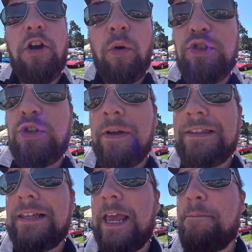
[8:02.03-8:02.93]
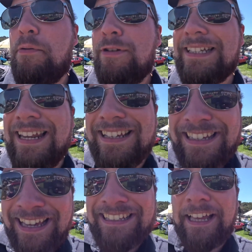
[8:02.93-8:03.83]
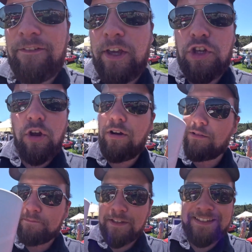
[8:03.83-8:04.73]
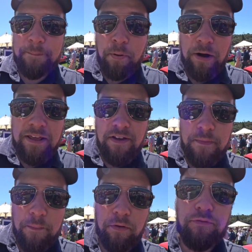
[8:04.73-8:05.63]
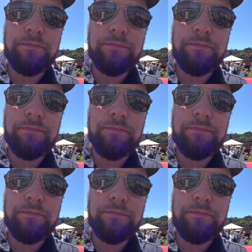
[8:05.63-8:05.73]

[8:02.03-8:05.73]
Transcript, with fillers: la conduite et plus les essais de véhicules, c'est pas un événement pour